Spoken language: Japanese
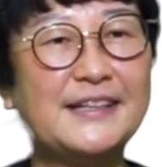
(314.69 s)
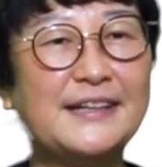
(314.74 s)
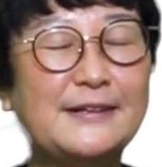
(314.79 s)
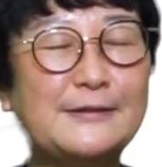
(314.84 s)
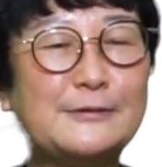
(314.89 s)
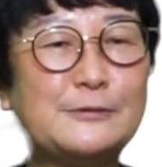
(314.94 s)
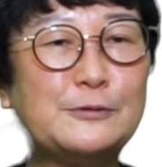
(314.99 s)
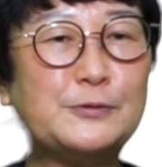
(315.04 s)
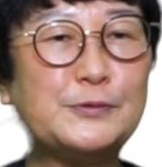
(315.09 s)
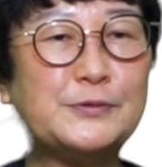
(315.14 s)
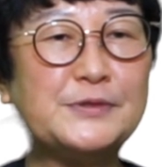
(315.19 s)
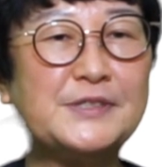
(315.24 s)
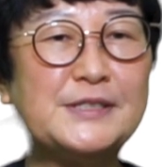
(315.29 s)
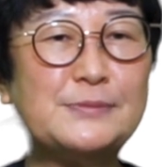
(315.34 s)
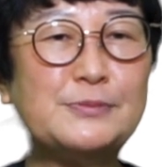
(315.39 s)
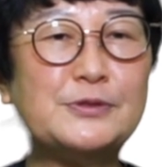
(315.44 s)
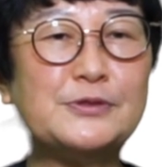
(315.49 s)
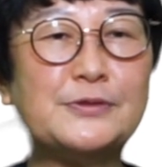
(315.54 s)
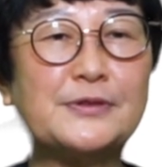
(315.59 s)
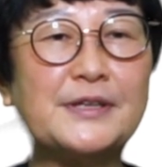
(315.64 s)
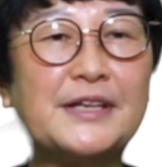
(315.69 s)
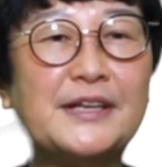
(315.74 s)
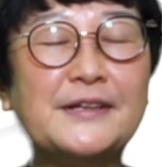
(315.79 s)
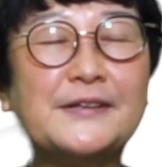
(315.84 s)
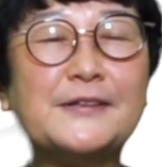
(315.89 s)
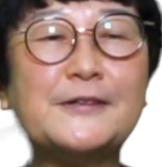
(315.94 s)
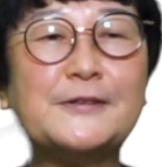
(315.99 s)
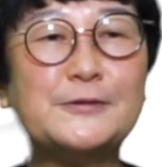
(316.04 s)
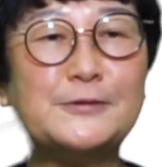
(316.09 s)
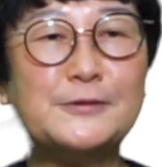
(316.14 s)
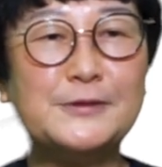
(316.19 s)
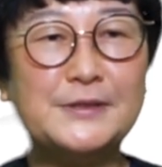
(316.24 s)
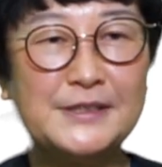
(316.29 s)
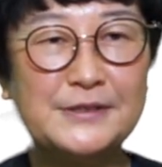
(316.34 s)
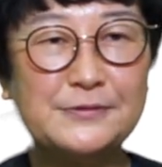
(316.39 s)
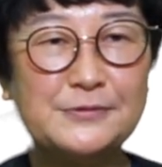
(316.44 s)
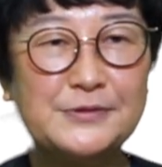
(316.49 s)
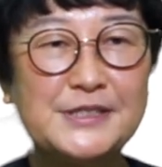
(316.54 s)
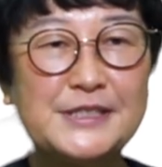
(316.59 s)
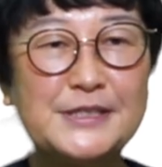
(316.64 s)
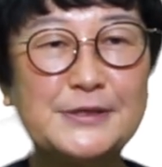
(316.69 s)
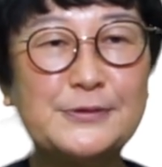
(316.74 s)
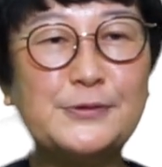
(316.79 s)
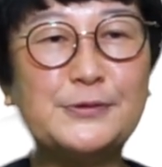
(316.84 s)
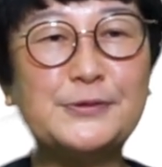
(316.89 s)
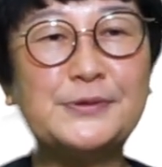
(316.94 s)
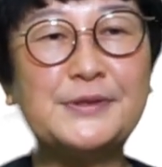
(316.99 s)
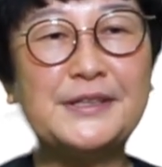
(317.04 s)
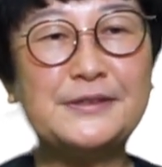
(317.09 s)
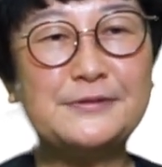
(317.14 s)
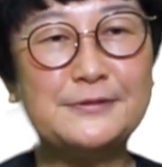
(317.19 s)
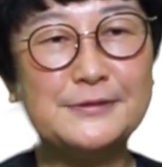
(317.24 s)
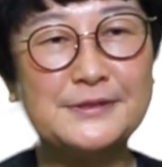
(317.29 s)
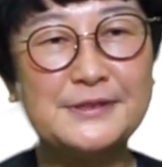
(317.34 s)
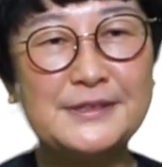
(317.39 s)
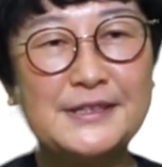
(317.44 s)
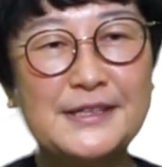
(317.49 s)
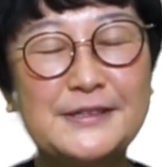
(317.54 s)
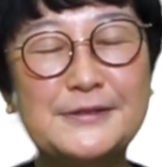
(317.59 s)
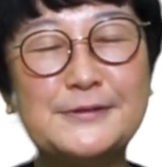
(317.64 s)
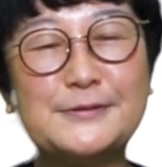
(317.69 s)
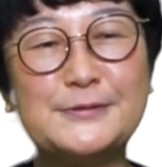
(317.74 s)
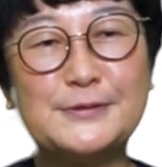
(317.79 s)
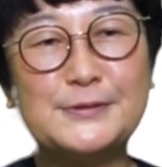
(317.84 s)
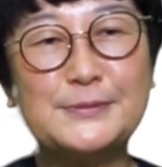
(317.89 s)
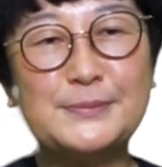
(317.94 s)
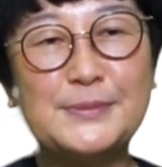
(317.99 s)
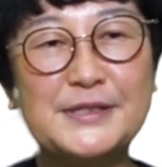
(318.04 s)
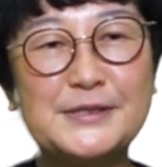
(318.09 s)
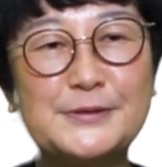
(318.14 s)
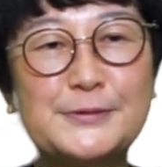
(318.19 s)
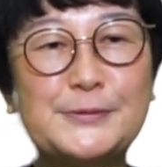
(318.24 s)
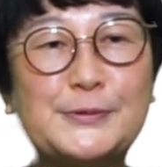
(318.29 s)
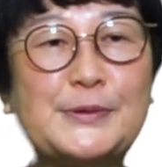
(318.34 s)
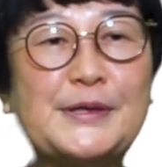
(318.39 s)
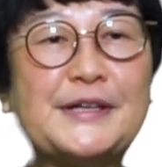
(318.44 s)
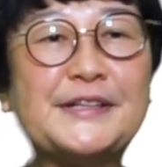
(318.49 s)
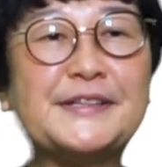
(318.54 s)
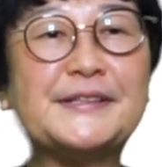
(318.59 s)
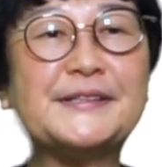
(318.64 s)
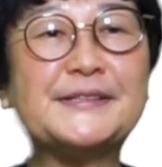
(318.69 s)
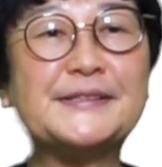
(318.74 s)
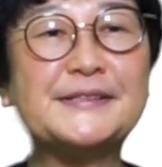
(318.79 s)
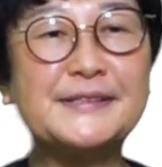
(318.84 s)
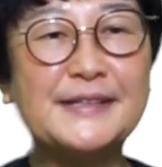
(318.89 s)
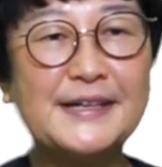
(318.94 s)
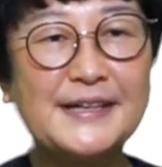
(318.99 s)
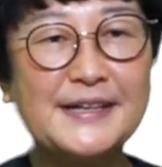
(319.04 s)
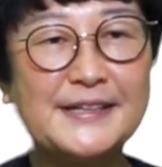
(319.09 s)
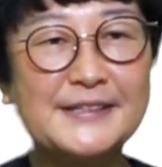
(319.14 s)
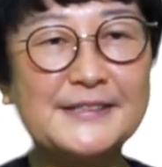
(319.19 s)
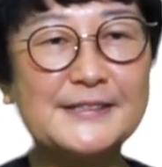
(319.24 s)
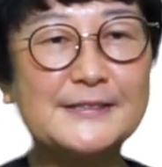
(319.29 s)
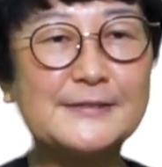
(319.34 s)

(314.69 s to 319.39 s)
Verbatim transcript: あの自分の研究に打ち込んでるっていう場所なんですが